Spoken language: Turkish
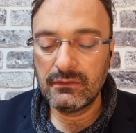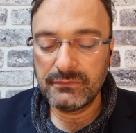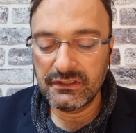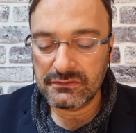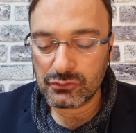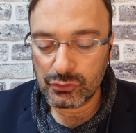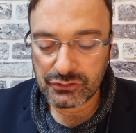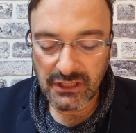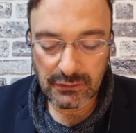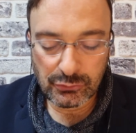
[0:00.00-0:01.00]
bir
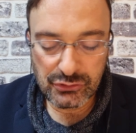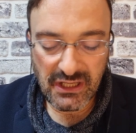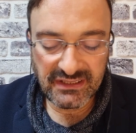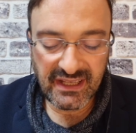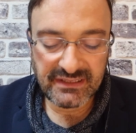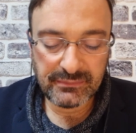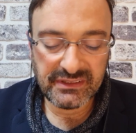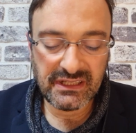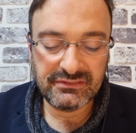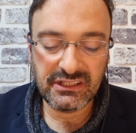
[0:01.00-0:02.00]
sosyal düzen en
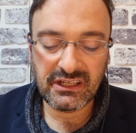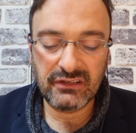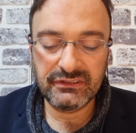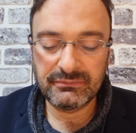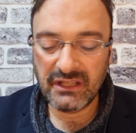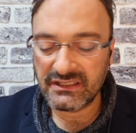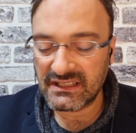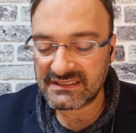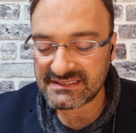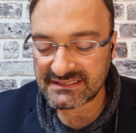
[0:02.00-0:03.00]
bedevi kavimler
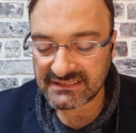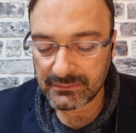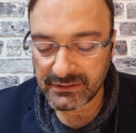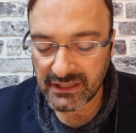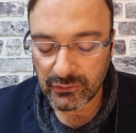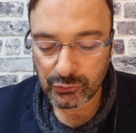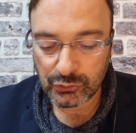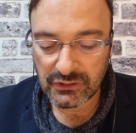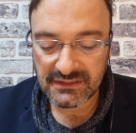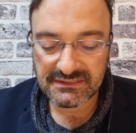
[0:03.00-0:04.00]
arasında bile
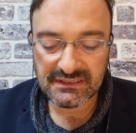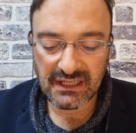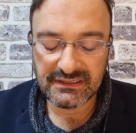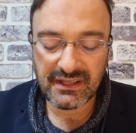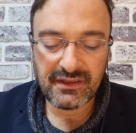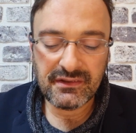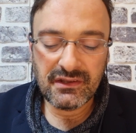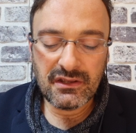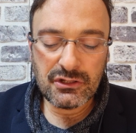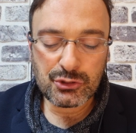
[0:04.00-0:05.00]
uygulandığı halde
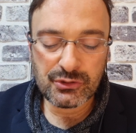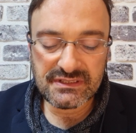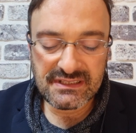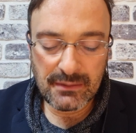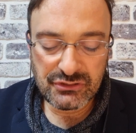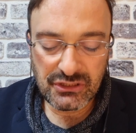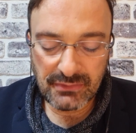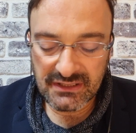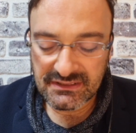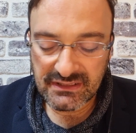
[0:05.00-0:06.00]
şu İslam
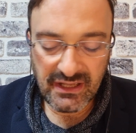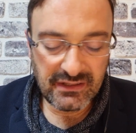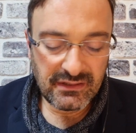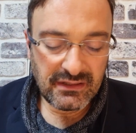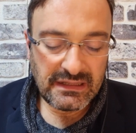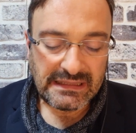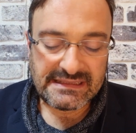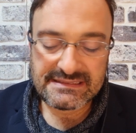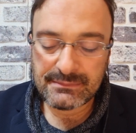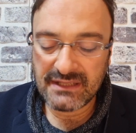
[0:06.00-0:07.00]
cemaatine
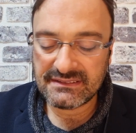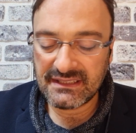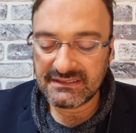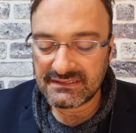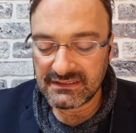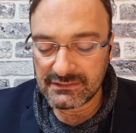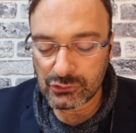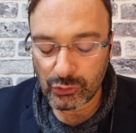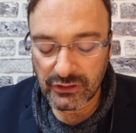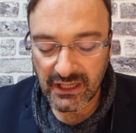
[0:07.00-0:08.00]
hizmet ettiğini
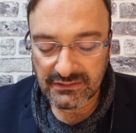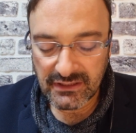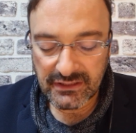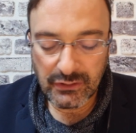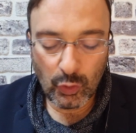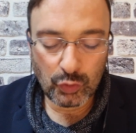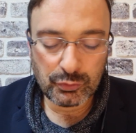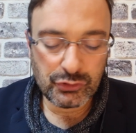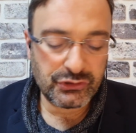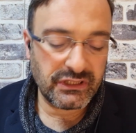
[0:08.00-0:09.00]
söyleyenlere ne
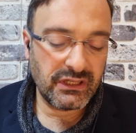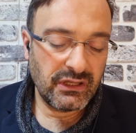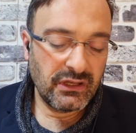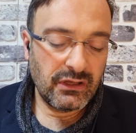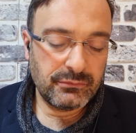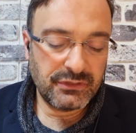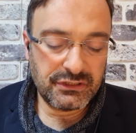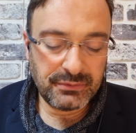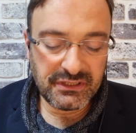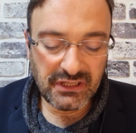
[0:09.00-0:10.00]
olmuş ki
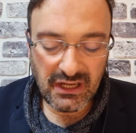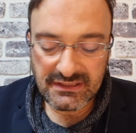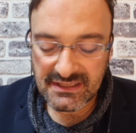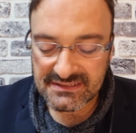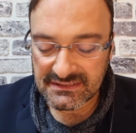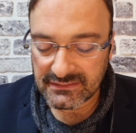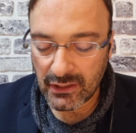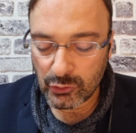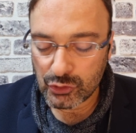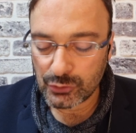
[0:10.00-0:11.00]
birbiri arkasında
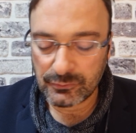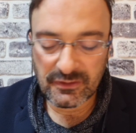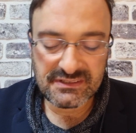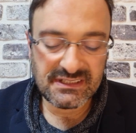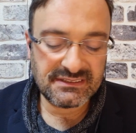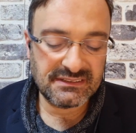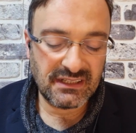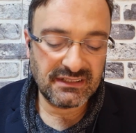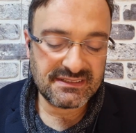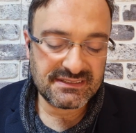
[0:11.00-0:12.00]
hücum vaziyetini
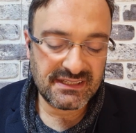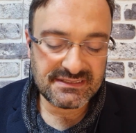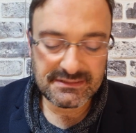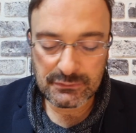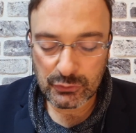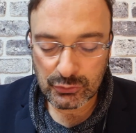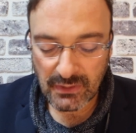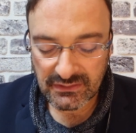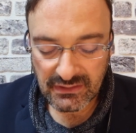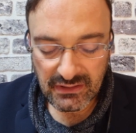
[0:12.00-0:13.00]
alan sayısız
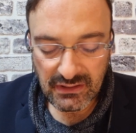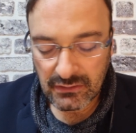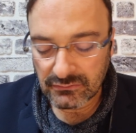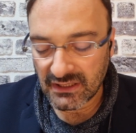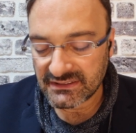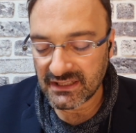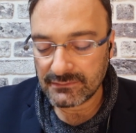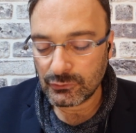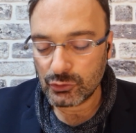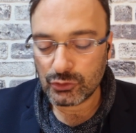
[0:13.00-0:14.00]
düşman varken
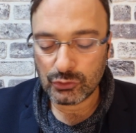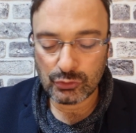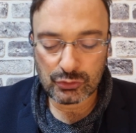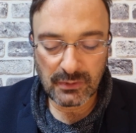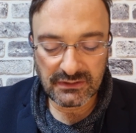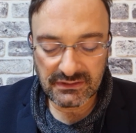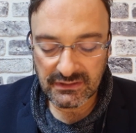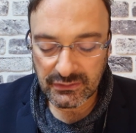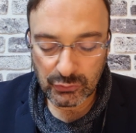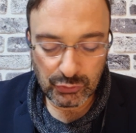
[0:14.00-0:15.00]
küçük
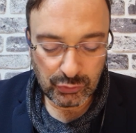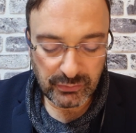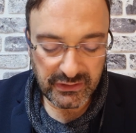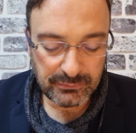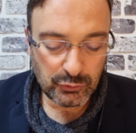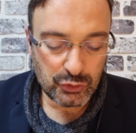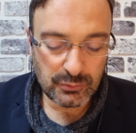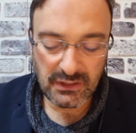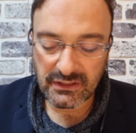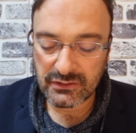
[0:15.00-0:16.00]
düşmanlıkları unutmayıp
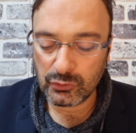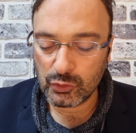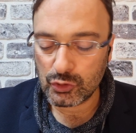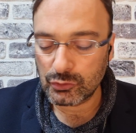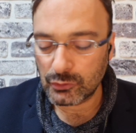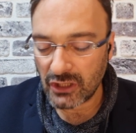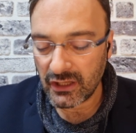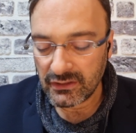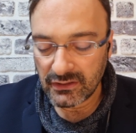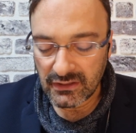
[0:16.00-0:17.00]
düşmanların
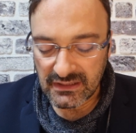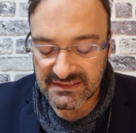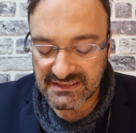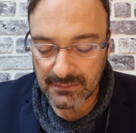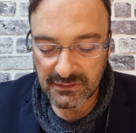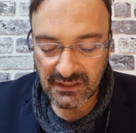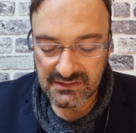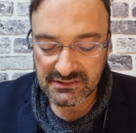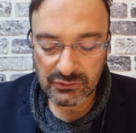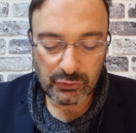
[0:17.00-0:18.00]
hücumuna zemin
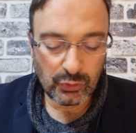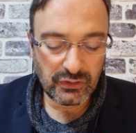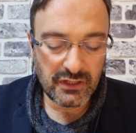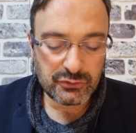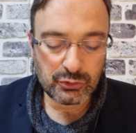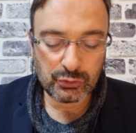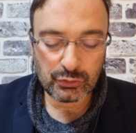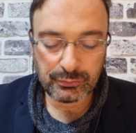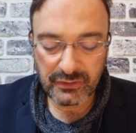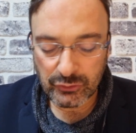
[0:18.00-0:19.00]
hazırlıyorlar. Şu
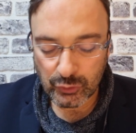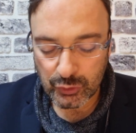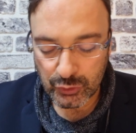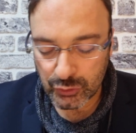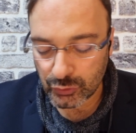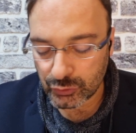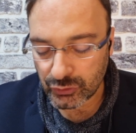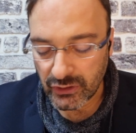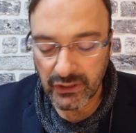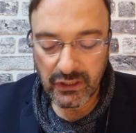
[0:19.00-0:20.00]
durum bir
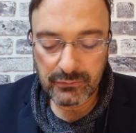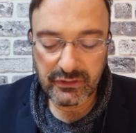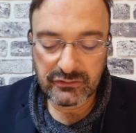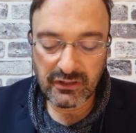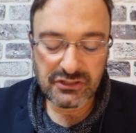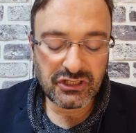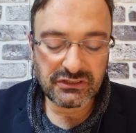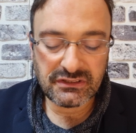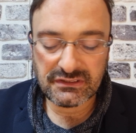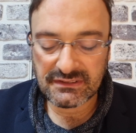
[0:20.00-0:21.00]
düşüştür, bir
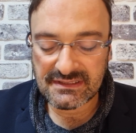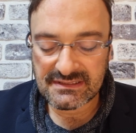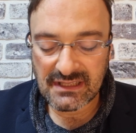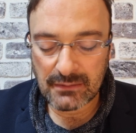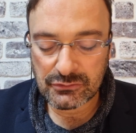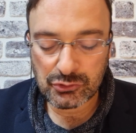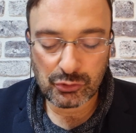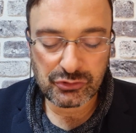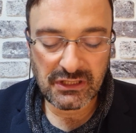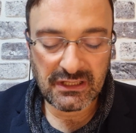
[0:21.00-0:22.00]
vahşettir, İslam'ın
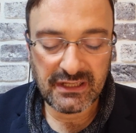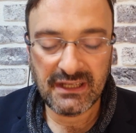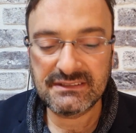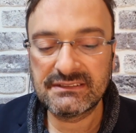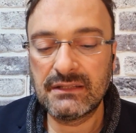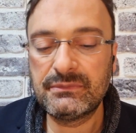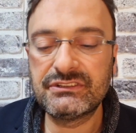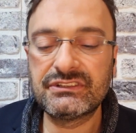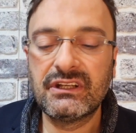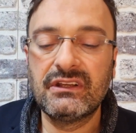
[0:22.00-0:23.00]
sosyal hayatına
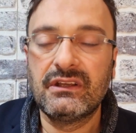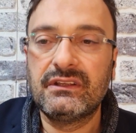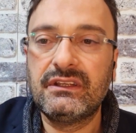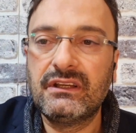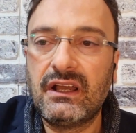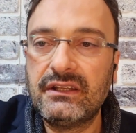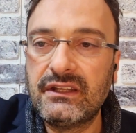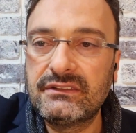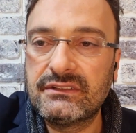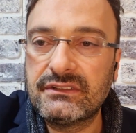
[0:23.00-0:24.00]
bir
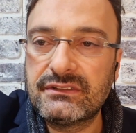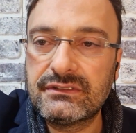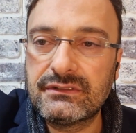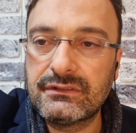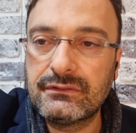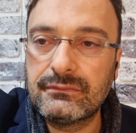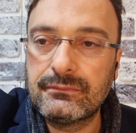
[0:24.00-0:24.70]
ihanettir.''